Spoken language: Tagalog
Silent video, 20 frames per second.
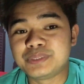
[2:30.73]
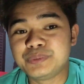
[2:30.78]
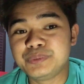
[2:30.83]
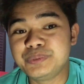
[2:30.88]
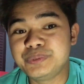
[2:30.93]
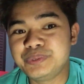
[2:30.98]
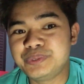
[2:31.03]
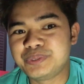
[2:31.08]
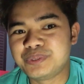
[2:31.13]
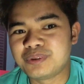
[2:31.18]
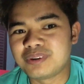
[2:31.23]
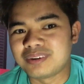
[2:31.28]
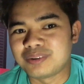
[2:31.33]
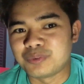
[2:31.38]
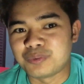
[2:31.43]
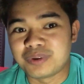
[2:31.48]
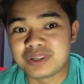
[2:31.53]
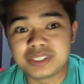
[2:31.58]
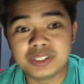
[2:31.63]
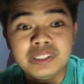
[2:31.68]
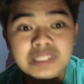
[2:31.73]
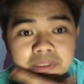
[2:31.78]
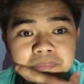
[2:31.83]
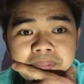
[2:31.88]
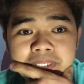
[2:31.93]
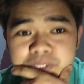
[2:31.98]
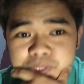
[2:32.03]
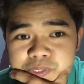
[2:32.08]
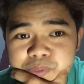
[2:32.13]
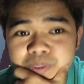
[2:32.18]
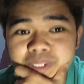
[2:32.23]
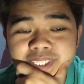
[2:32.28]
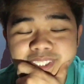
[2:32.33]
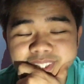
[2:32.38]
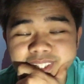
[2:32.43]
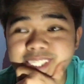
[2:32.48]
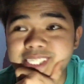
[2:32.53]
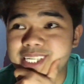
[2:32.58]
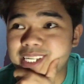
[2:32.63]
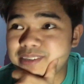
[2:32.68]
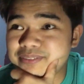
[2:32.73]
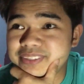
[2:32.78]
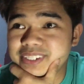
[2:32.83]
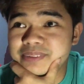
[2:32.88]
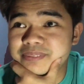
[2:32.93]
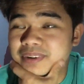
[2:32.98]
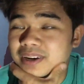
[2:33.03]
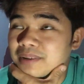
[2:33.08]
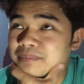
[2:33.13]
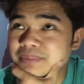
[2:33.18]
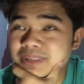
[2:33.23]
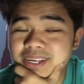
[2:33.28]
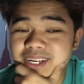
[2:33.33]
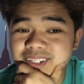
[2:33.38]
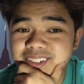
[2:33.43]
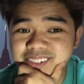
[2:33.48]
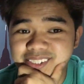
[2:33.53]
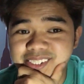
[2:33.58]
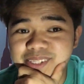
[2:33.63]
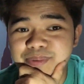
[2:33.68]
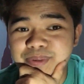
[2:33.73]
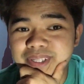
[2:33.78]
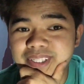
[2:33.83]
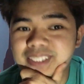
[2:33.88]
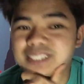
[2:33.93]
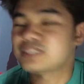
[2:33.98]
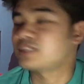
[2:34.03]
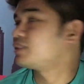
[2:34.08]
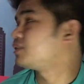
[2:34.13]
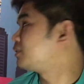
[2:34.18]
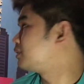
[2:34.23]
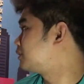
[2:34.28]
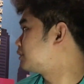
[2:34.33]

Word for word: ado, well, oh, yun na usually sinasabi ng mga vloggers nila. So,